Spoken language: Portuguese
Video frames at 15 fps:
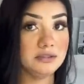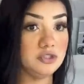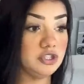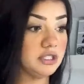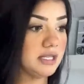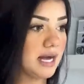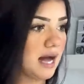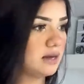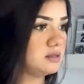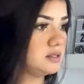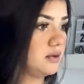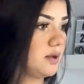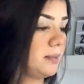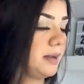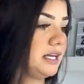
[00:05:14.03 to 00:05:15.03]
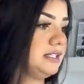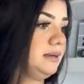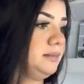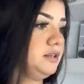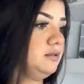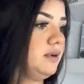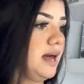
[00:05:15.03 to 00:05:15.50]
de calça, eu ia pegar
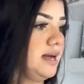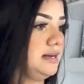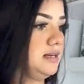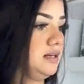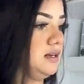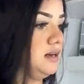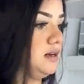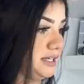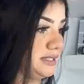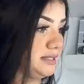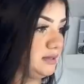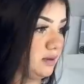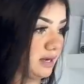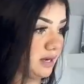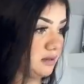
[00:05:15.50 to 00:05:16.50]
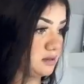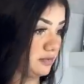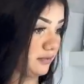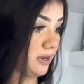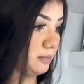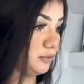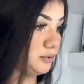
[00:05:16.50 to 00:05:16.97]
tamanho L. Porque senão a calça
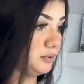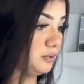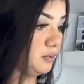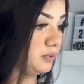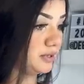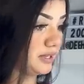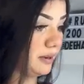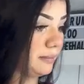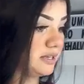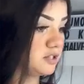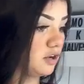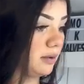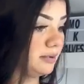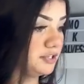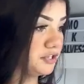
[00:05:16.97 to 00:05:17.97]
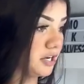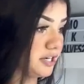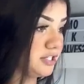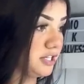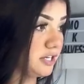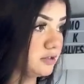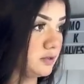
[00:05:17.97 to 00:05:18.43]
fica muito curta. Mas como é
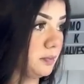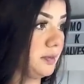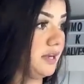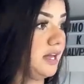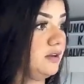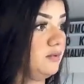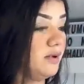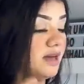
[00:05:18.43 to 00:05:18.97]
shortinhas, eu peguei no